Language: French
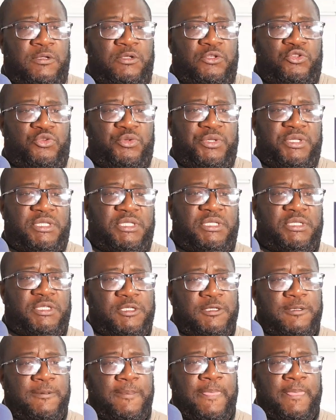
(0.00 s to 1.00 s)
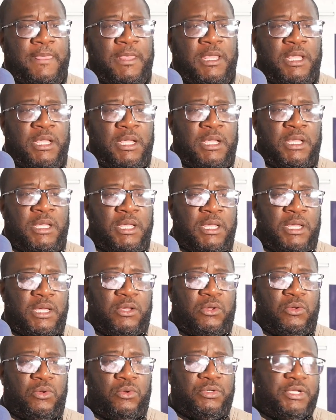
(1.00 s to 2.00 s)
Suite
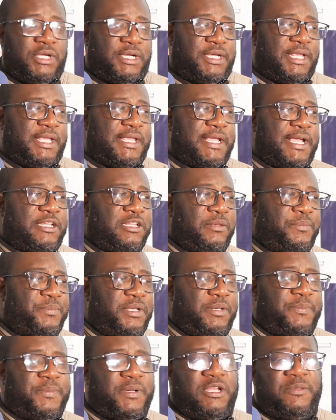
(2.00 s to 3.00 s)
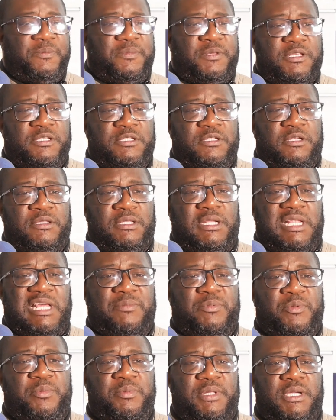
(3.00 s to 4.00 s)
au décret qui a été pris par le président de la
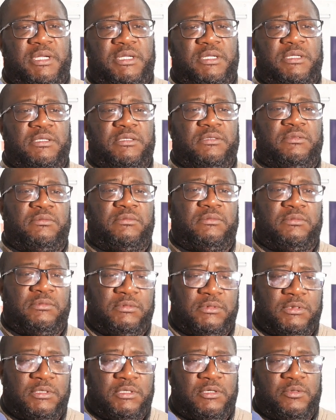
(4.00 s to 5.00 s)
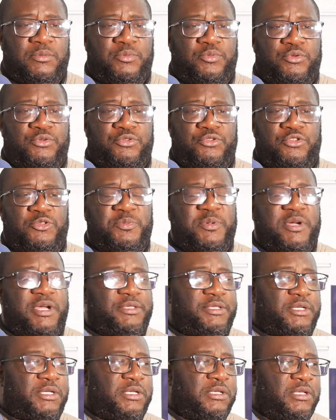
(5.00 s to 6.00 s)
République euh, pour
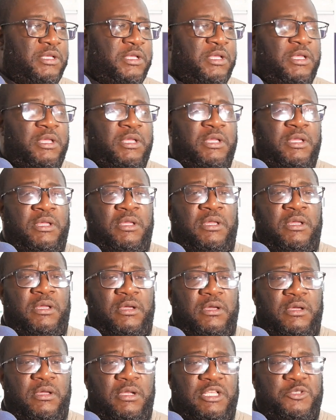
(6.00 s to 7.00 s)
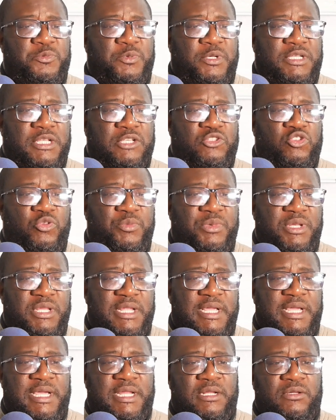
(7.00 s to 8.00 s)
suspendre euh, l'exploitation
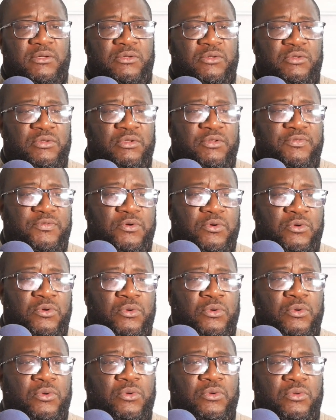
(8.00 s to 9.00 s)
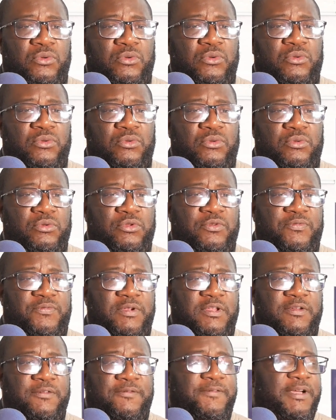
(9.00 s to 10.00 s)
minière au niveau euh, du
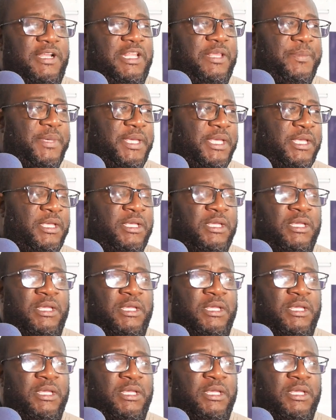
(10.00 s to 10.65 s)
fleuve Falémé